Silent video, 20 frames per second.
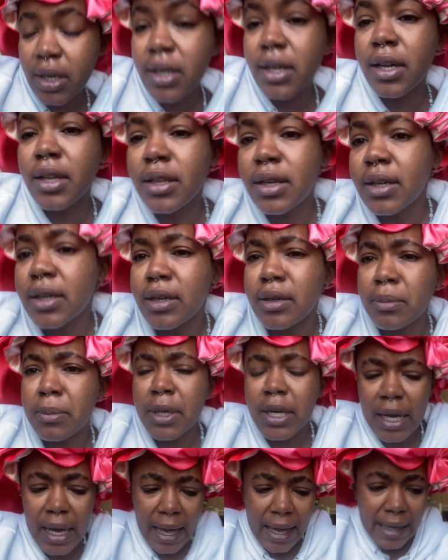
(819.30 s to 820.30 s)
ligado a
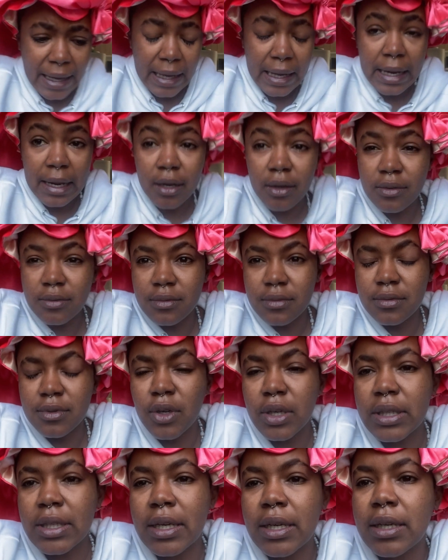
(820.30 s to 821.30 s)
câmera. Ai, caralho.
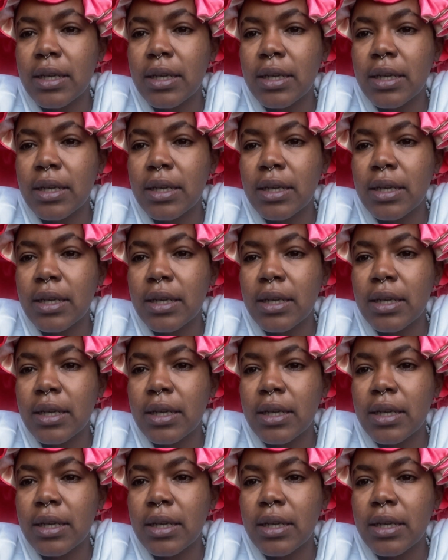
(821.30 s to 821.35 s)
Deu até